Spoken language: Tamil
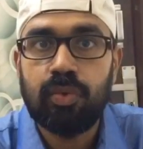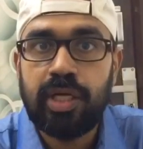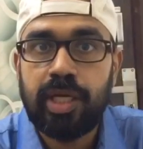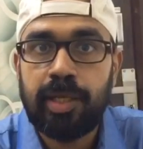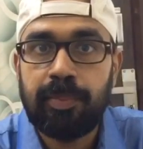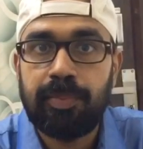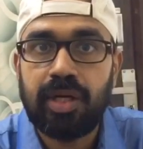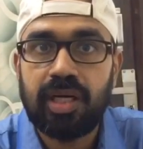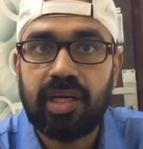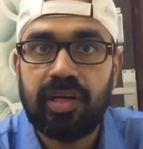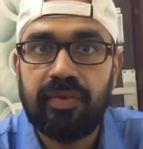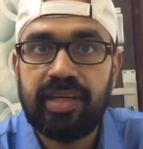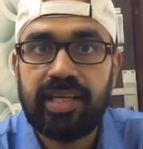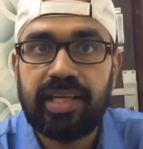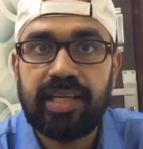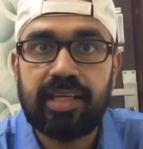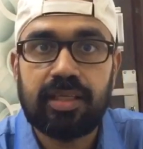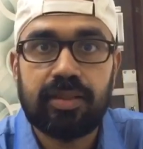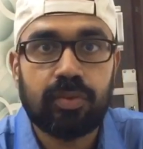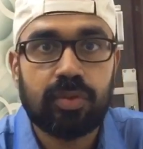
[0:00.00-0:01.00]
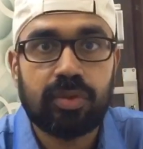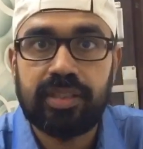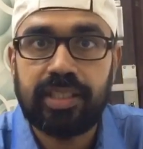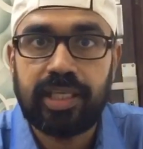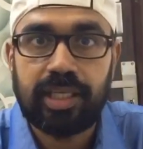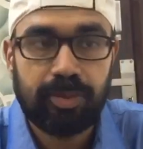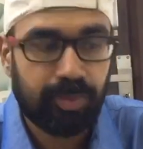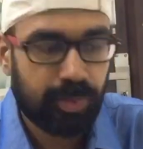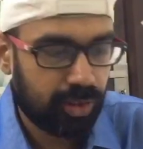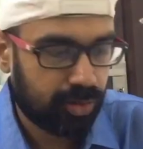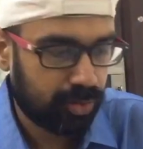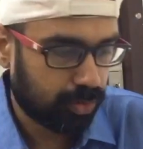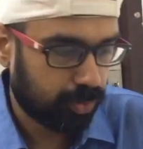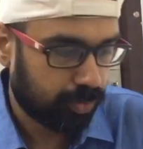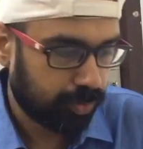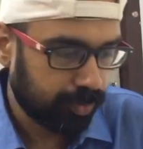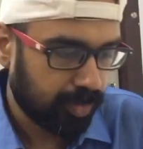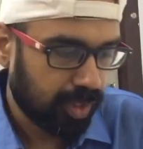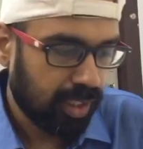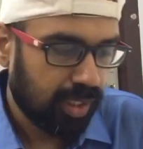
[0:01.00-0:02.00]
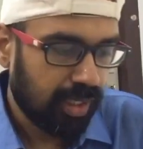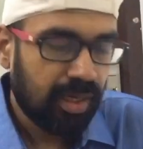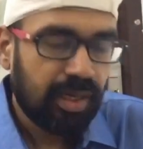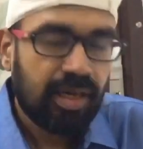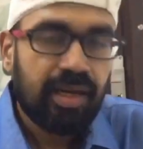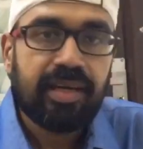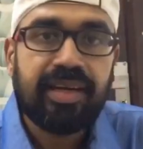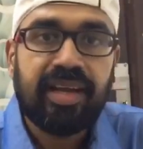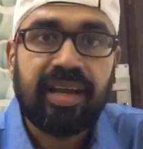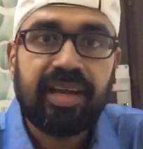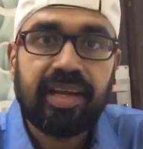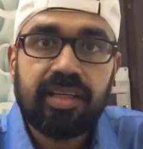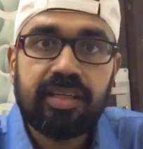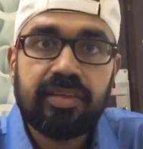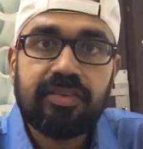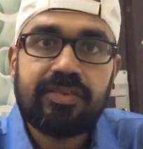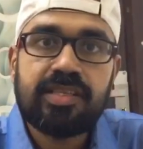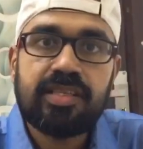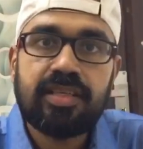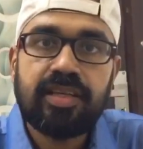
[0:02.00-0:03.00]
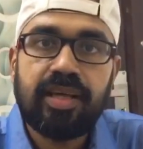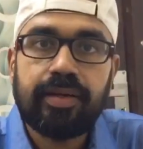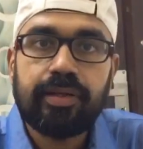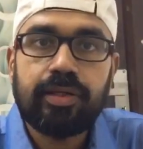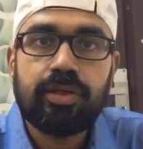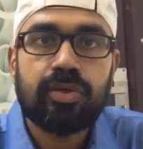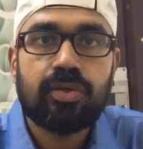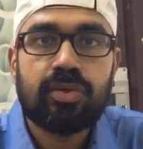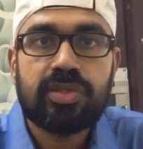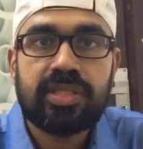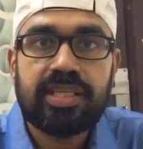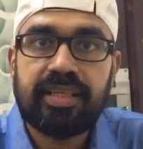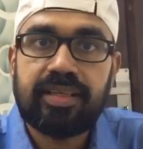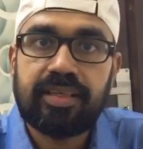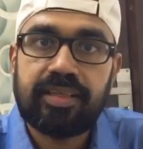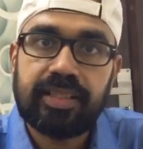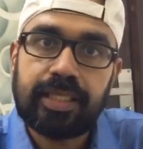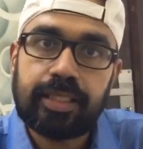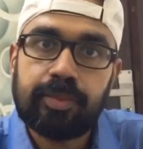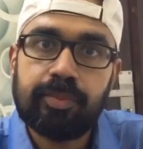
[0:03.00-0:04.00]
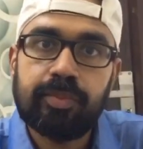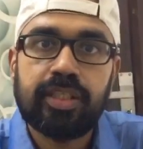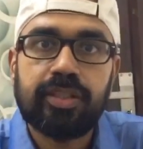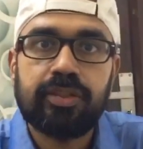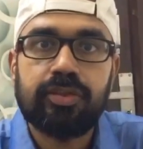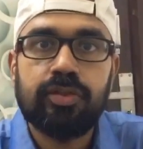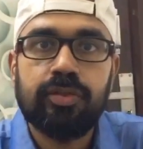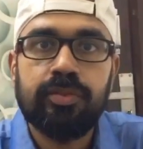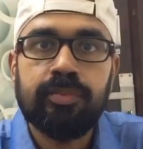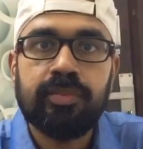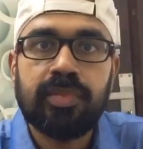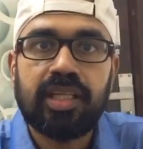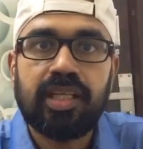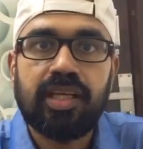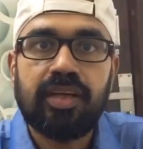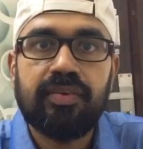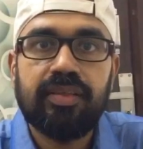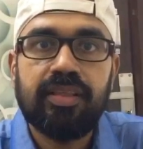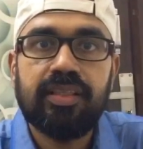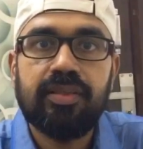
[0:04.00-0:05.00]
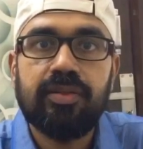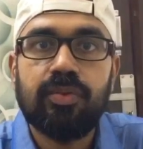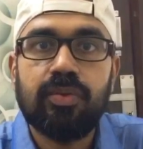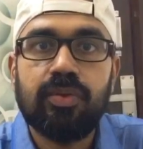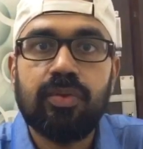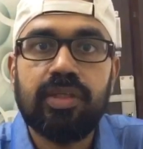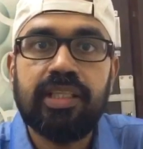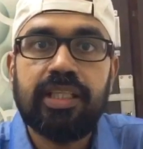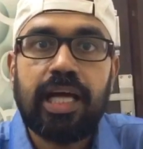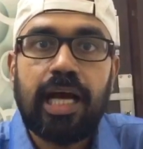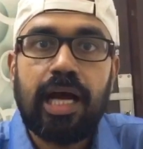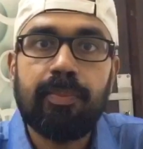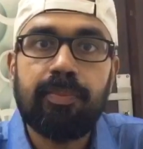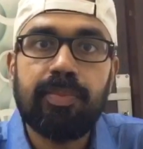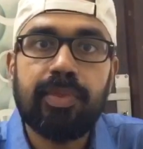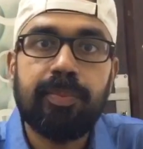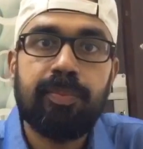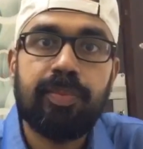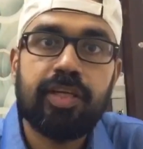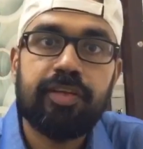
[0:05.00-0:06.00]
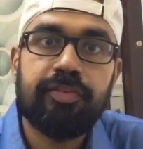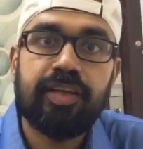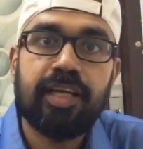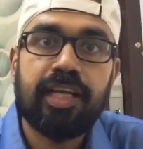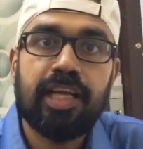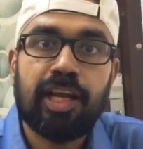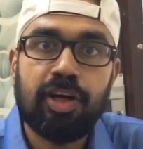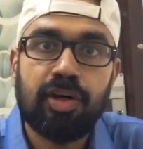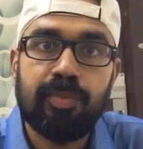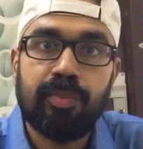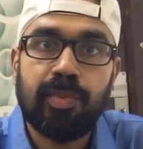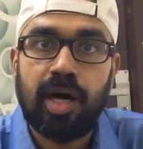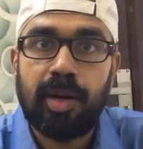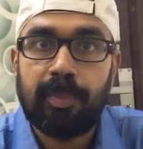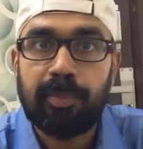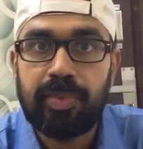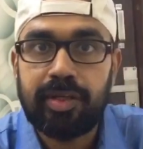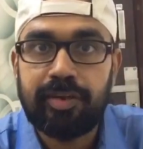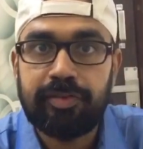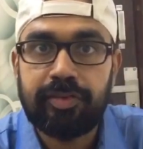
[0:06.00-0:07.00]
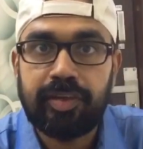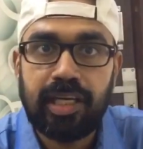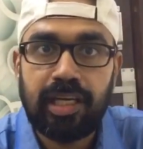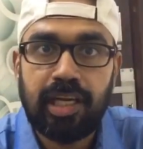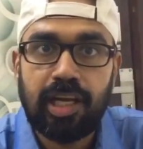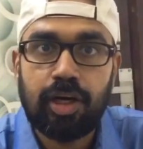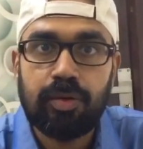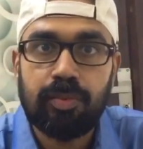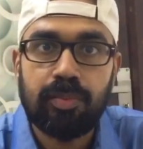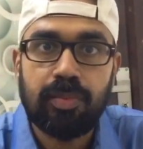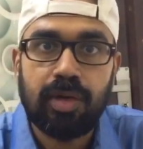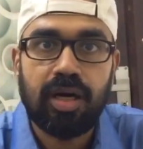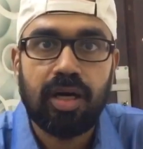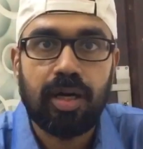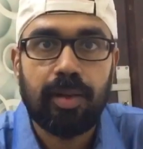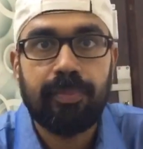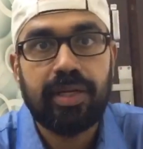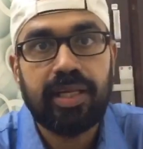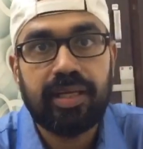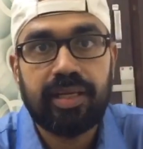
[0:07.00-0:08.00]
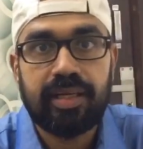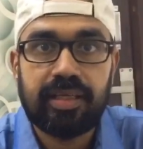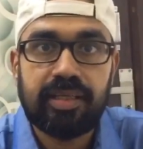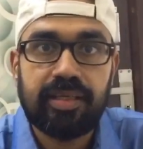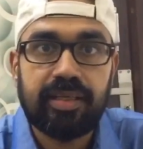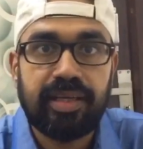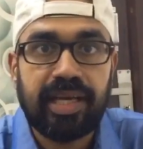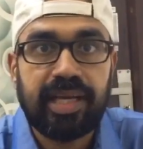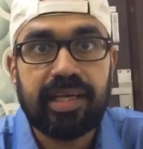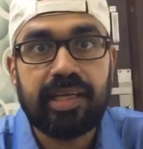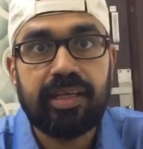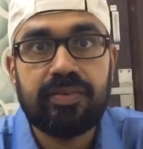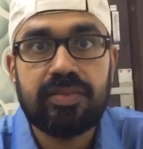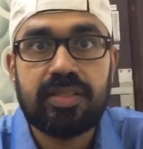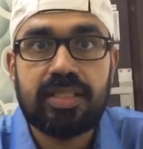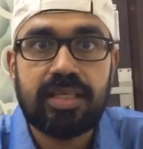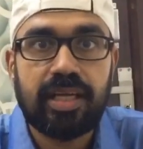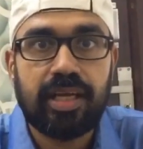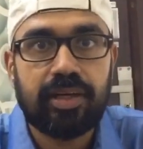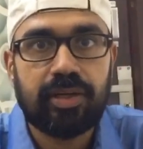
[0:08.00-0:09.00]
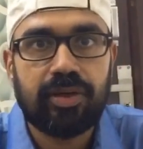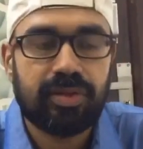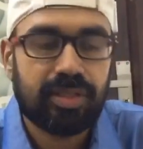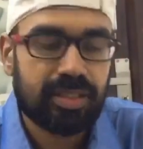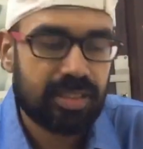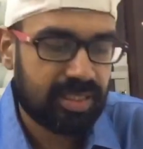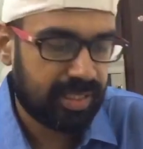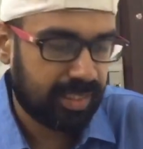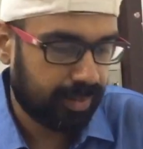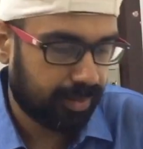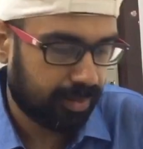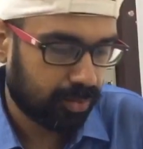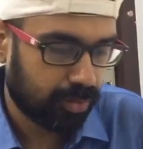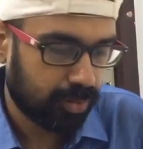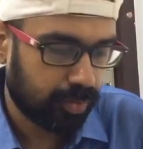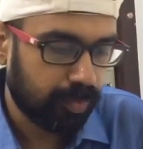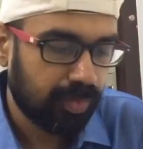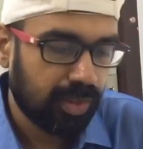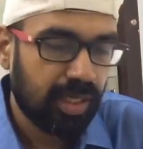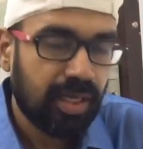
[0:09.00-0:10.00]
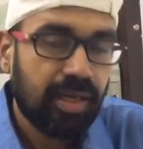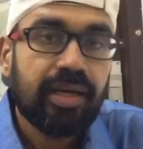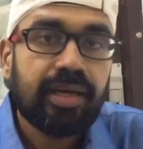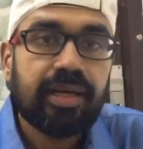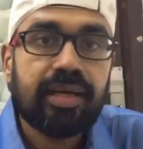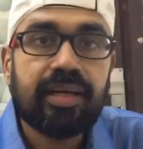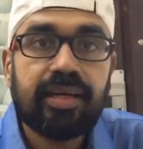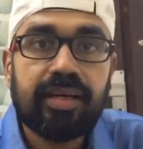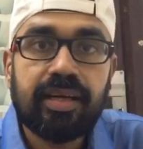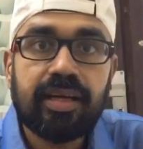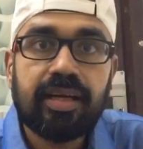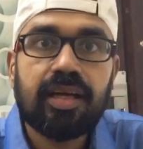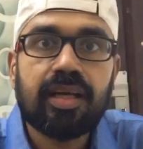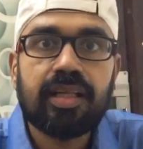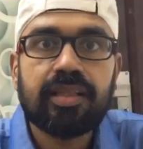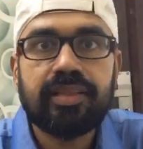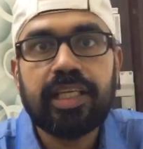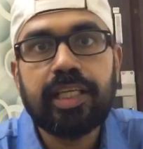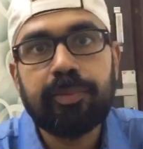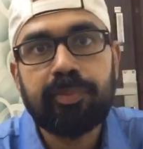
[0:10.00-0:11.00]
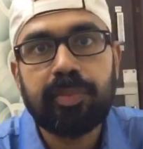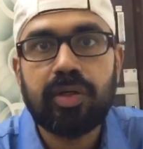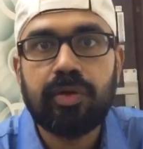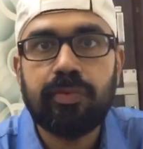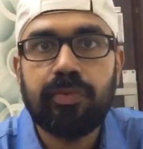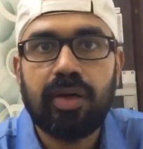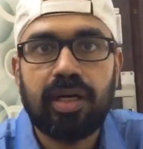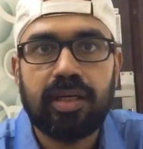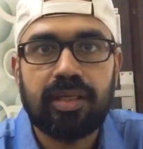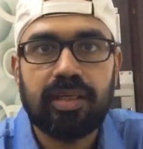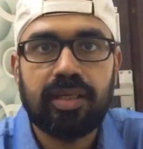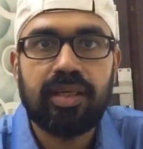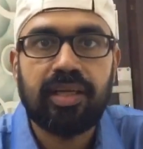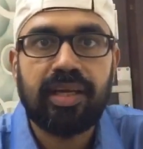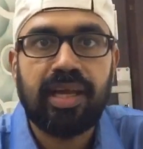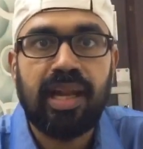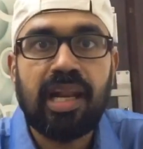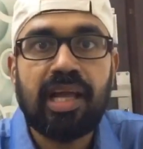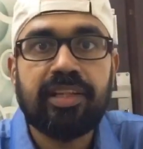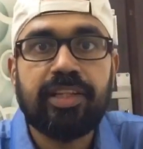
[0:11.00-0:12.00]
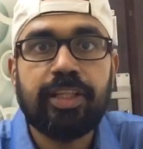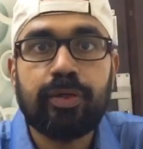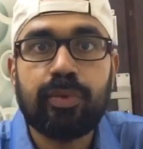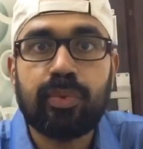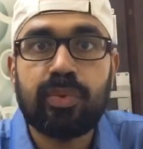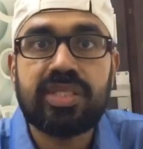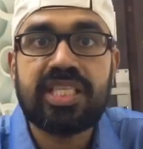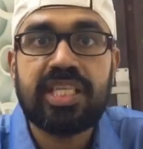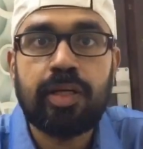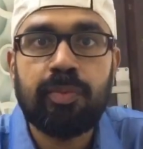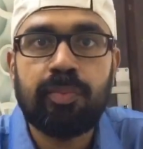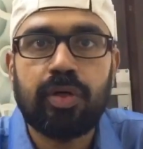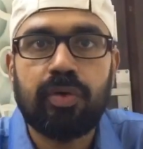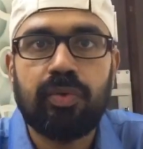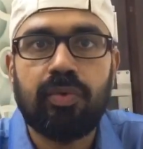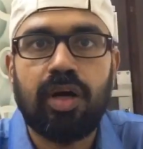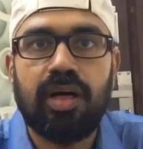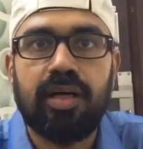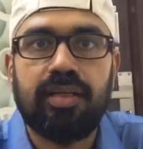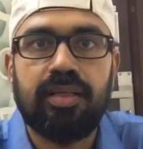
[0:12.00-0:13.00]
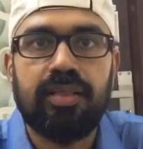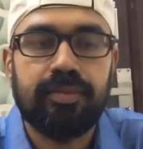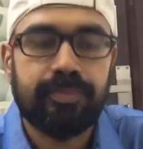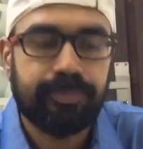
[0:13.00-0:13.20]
உன்னிப்பாக கவனிக்கிற ஒரு திறமை இருக்கும் நெகட்டிவ் சினாரியோ யோசிக்கிற திறமை இருக்கும் அதாவது இந்த ஆப் இப்படி ஃபெயில் ஆகுமா அப்படி ஃபெயில் ஆகுமா அப்படிங்கிற நெகட்டிவ் சினாரியோ டெஸ்டிங் இருக்கும் கிரிட்டிக்கலாக திங்க் பண்ணுவாங்க எல்லாத்தையும் கொஸ்டின் பண்ணுவாங்க